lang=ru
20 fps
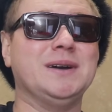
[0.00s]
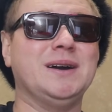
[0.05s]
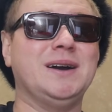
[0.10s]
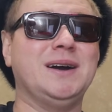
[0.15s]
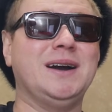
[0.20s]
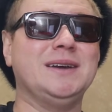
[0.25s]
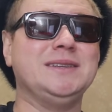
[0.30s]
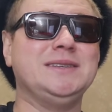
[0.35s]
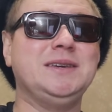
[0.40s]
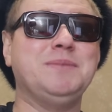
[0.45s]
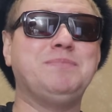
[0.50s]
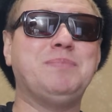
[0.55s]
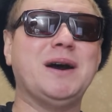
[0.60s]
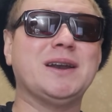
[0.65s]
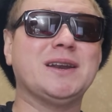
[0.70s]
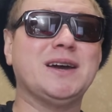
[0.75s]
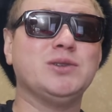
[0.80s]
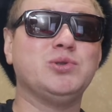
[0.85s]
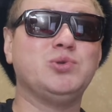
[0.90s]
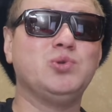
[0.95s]
а, не
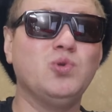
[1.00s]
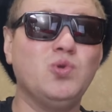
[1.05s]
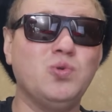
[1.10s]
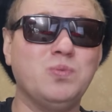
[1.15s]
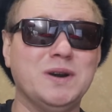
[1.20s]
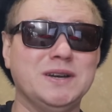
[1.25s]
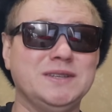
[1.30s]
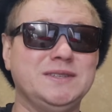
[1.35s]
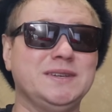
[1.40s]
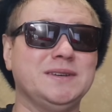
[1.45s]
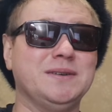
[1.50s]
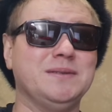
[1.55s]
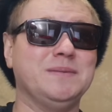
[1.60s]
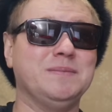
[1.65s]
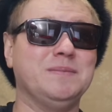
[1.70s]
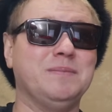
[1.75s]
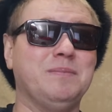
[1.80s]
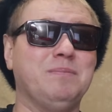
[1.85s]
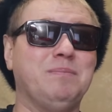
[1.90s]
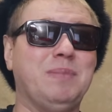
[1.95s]
пора думать,
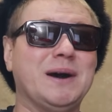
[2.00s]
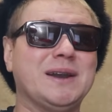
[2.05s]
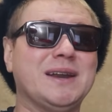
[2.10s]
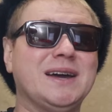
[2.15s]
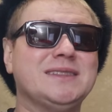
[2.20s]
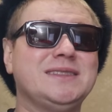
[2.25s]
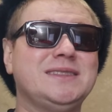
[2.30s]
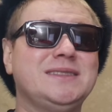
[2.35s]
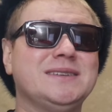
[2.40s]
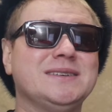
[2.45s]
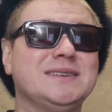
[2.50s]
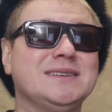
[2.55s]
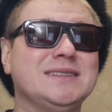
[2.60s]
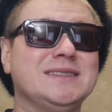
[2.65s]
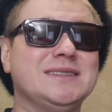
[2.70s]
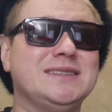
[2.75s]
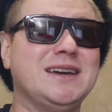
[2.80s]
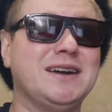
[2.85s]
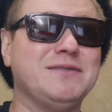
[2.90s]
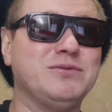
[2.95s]
пора
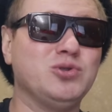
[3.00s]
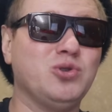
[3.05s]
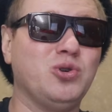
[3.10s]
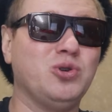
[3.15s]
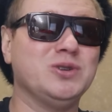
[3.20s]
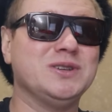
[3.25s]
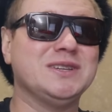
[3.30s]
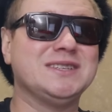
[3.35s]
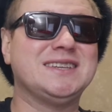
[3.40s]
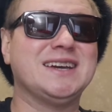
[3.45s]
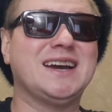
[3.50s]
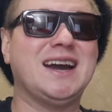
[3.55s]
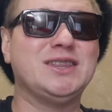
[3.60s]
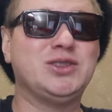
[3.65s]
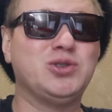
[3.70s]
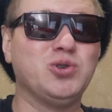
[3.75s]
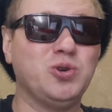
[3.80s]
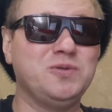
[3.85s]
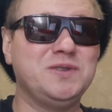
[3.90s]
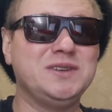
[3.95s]
давно
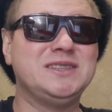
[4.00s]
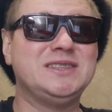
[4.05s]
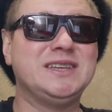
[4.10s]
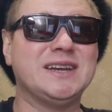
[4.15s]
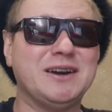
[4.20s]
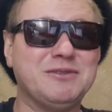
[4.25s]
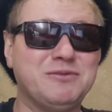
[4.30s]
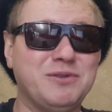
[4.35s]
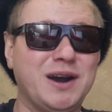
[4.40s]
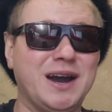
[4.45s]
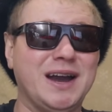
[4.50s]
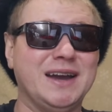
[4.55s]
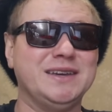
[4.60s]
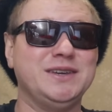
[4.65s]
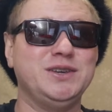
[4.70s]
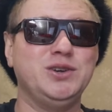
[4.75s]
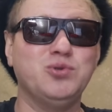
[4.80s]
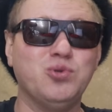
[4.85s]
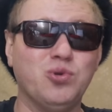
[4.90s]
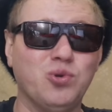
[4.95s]
заготовить дрова
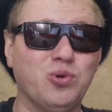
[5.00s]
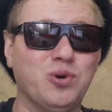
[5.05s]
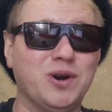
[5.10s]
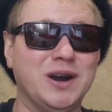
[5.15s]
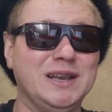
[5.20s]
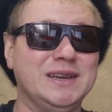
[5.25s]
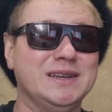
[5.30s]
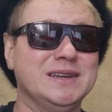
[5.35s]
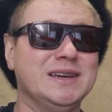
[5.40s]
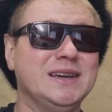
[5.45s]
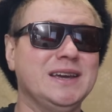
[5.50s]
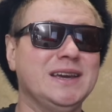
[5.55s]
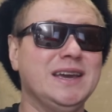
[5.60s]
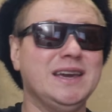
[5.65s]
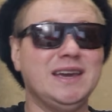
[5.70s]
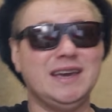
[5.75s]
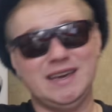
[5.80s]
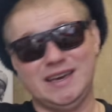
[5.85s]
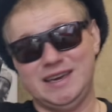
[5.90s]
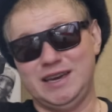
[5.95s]
и уголь
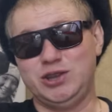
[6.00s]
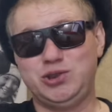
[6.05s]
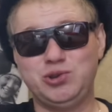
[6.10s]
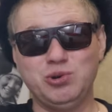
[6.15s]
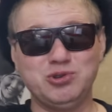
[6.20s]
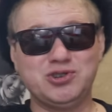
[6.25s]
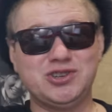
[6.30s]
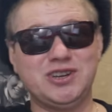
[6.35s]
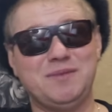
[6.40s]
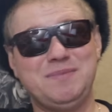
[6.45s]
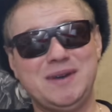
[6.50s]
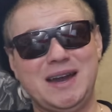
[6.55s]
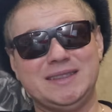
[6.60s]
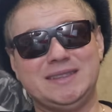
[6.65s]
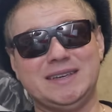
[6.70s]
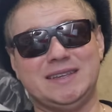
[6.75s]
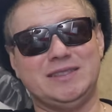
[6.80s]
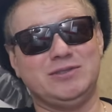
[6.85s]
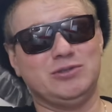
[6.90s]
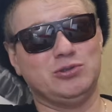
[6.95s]
и тут же
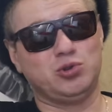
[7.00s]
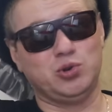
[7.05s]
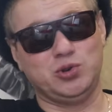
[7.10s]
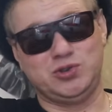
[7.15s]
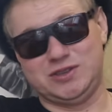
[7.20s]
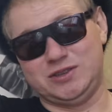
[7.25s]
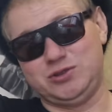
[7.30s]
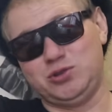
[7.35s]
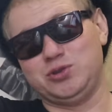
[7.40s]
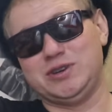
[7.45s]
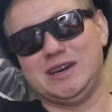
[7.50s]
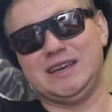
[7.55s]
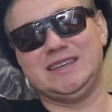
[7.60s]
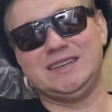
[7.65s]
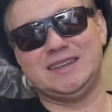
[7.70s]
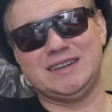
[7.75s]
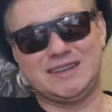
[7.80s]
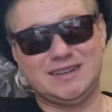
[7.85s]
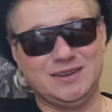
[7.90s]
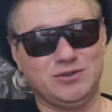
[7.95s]
ребята, ну, то есть тут
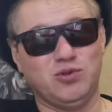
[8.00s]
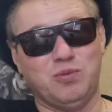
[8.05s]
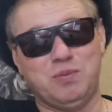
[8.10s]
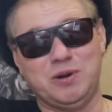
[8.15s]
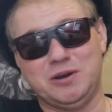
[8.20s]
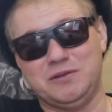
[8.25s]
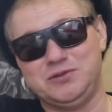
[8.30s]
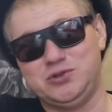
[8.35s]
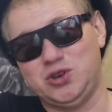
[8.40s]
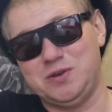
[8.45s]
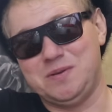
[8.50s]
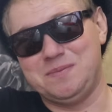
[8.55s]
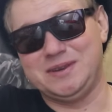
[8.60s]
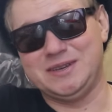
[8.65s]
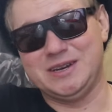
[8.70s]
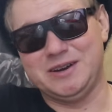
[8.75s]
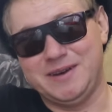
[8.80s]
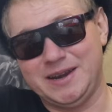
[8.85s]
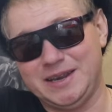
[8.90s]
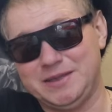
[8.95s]
они, Губарев все время
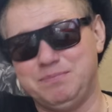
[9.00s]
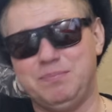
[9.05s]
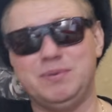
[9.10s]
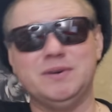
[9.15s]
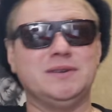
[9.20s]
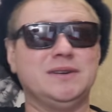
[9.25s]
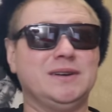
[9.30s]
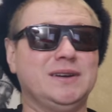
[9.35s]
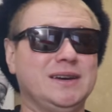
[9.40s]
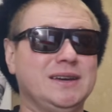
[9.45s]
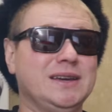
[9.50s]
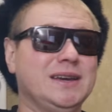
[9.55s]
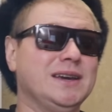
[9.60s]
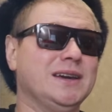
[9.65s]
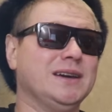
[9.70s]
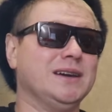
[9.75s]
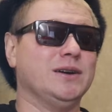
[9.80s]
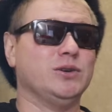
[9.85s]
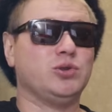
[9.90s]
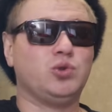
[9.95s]
ведь говорит, а,
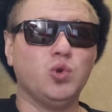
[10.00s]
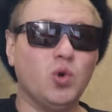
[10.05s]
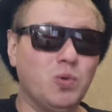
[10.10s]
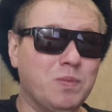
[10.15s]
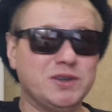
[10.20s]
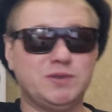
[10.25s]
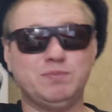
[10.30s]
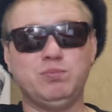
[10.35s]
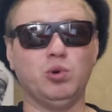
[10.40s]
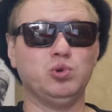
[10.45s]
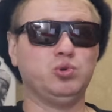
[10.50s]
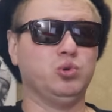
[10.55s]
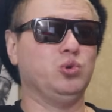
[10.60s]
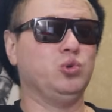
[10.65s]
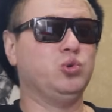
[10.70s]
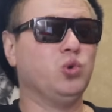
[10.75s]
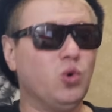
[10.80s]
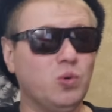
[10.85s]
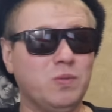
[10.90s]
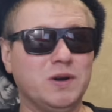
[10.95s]
думать буду,
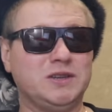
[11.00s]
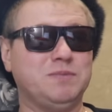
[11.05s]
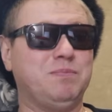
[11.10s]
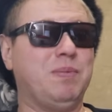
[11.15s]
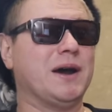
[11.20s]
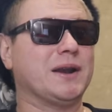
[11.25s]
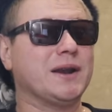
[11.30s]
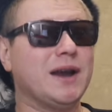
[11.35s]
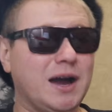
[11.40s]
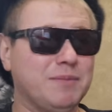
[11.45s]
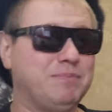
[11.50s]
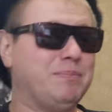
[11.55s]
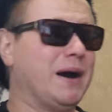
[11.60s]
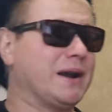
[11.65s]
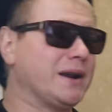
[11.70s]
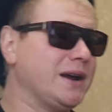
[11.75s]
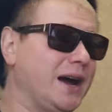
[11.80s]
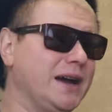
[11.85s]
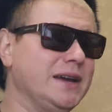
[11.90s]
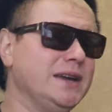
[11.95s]
думать, пора,
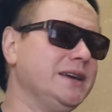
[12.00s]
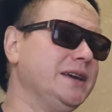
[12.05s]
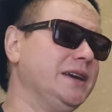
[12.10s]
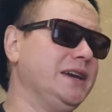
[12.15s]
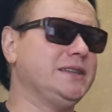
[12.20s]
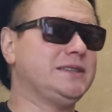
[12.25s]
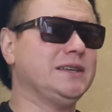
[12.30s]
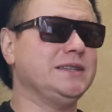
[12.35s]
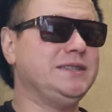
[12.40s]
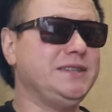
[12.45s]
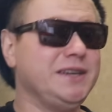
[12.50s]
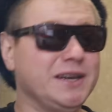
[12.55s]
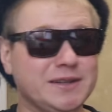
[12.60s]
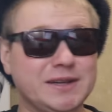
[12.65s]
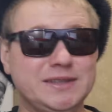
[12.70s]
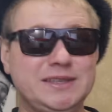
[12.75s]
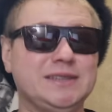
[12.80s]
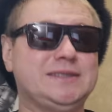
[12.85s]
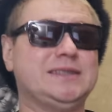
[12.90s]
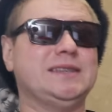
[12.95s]
пора, это
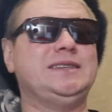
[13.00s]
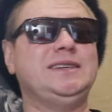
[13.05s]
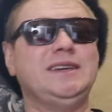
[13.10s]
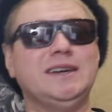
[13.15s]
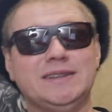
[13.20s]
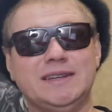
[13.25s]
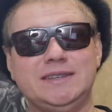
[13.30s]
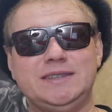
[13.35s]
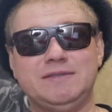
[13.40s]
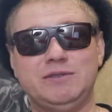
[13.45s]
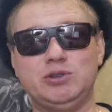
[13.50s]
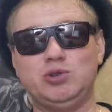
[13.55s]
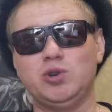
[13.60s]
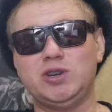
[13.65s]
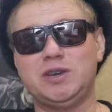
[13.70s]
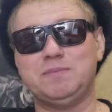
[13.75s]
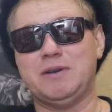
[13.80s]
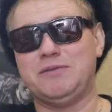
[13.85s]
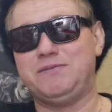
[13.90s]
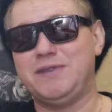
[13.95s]
делать, это делать. И в
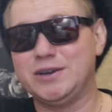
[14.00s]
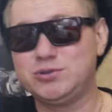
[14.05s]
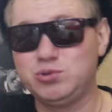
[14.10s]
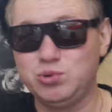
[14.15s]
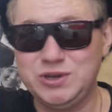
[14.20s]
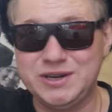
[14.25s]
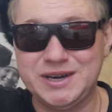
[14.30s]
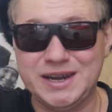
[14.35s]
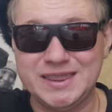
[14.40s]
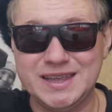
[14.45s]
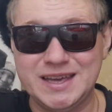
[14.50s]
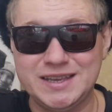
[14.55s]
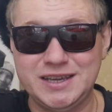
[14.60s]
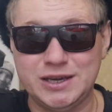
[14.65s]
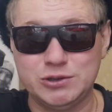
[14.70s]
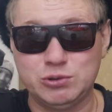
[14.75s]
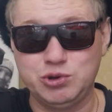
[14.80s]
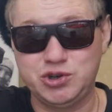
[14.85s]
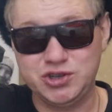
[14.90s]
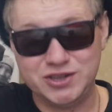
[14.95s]
итоге по факту ни хрена
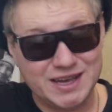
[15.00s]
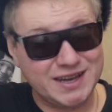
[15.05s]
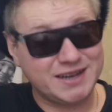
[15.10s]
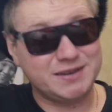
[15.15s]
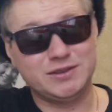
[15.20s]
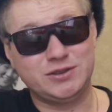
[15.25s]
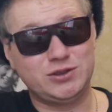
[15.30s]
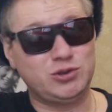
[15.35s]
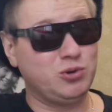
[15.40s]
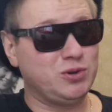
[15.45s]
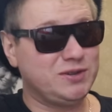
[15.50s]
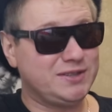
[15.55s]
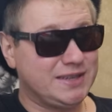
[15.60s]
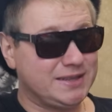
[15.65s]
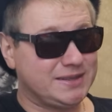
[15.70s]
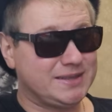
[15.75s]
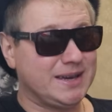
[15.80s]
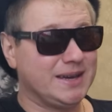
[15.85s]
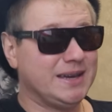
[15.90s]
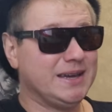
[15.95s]
нету. Человек, то есть
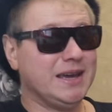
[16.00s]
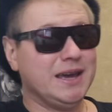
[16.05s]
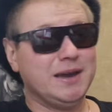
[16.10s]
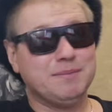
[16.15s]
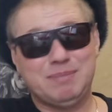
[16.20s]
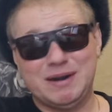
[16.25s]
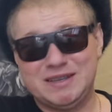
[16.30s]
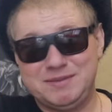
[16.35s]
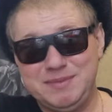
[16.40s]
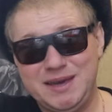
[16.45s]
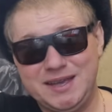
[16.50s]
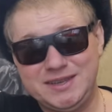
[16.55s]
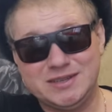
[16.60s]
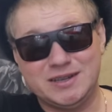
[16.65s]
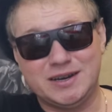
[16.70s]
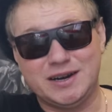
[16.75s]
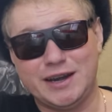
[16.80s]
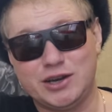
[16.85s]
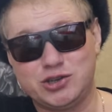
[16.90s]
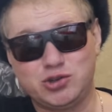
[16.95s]
это
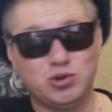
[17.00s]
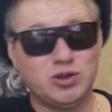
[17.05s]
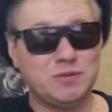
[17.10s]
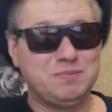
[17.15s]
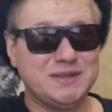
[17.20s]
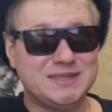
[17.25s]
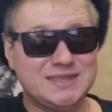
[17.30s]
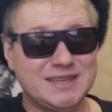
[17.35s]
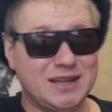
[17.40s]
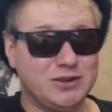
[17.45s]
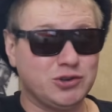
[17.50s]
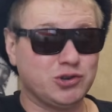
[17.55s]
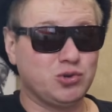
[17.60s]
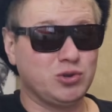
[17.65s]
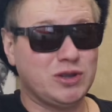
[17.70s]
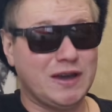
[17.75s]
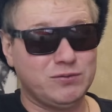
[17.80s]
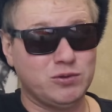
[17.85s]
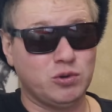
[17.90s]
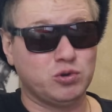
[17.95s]
подметил, хорошо написал,
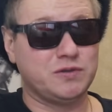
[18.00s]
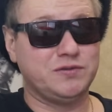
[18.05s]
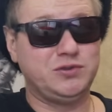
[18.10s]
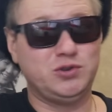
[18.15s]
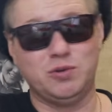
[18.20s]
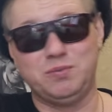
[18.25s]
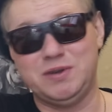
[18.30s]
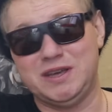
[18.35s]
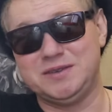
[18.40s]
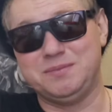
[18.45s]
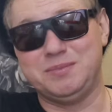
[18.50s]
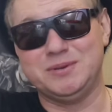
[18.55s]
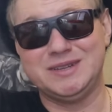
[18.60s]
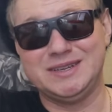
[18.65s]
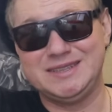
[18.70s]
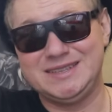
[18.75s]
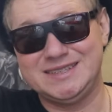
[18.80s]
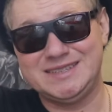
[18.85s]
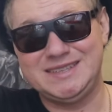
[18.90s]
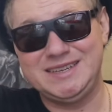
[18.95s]
что давно уже все надо было
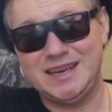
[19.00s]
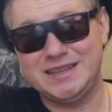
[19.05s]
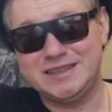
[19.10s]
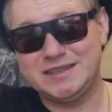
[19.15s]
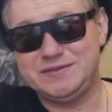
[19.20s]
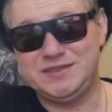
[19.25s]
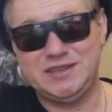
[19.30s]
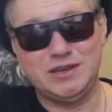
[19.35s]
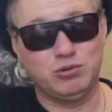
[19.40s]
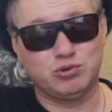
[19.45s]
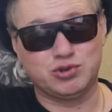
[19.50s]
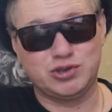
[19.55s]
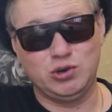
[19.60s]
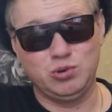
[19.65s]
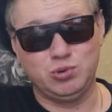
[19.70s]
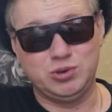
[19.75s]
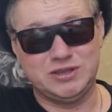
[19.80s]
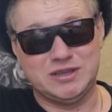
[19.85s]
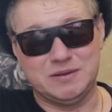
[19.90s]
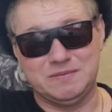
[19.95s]
это сделать, все уже
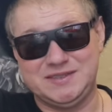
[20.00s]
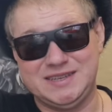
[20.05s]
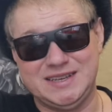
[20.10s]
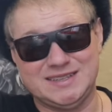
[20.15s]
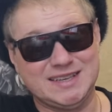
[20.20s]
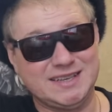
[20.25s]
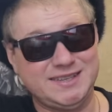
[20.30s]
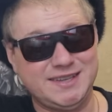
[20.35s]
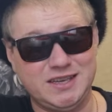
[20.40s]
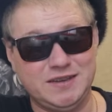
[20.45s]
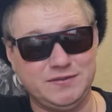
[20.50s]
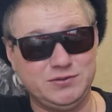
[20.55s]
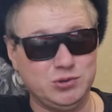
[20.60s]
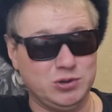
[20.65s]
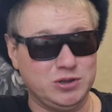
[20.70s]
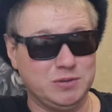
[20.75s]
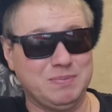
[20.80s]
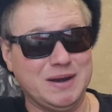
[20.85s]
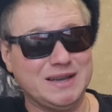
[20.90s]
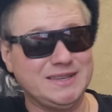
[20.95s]
люди там, все соседи
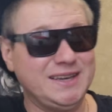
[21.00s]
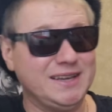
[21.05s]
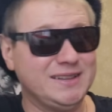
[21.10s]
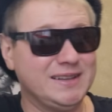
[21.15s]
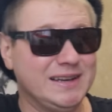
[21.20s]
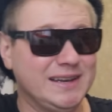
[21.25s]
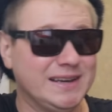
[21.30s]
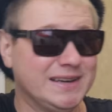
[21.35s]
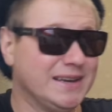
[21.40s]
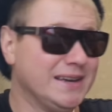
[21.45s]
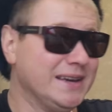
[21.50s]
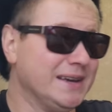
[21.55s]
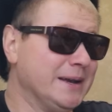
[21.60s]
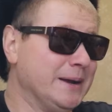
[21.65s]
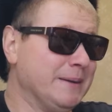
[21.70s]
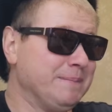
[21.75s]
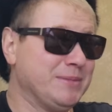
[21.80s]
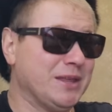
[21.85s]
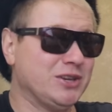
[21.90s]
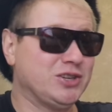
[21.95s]
все это поделали.
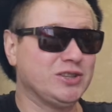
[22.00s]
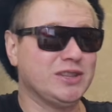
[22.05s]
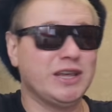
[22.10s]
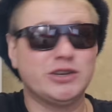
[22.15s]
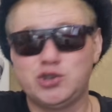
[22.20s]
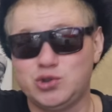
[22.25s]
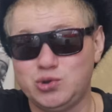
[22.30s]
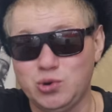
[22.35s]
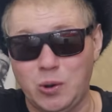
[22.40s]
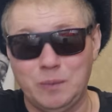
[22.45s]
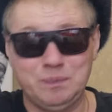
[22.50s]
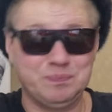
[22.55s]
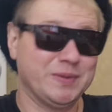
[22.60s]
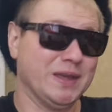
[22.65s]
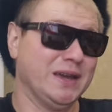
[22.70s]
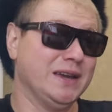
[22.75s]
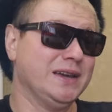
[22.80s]
Значит, на что?